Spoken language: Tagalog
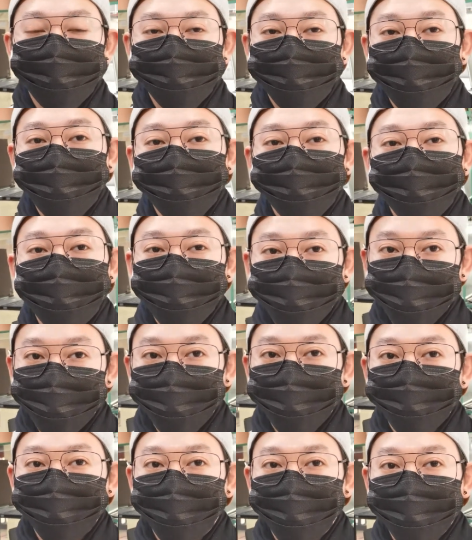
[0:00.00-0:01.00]
Uh, sakto
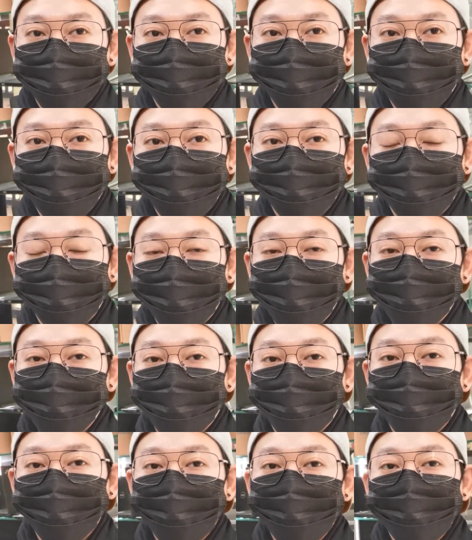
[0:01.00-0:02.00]
lang siya para sa ganong
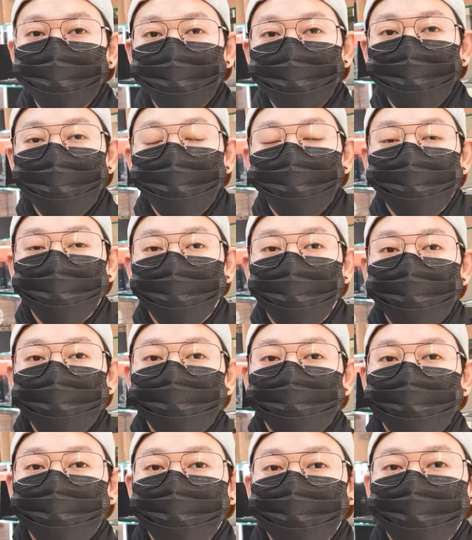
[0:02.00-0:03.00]
presyo.
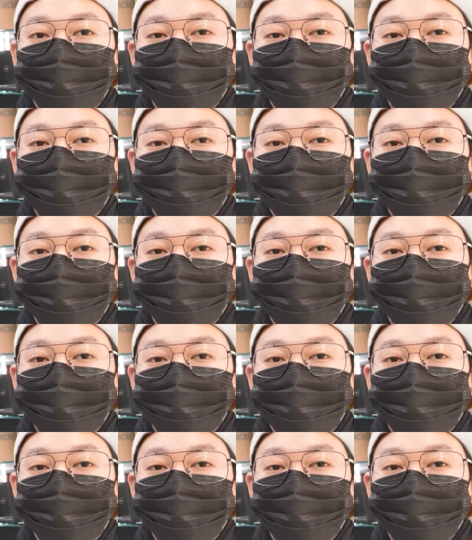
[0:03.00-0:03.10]
Plus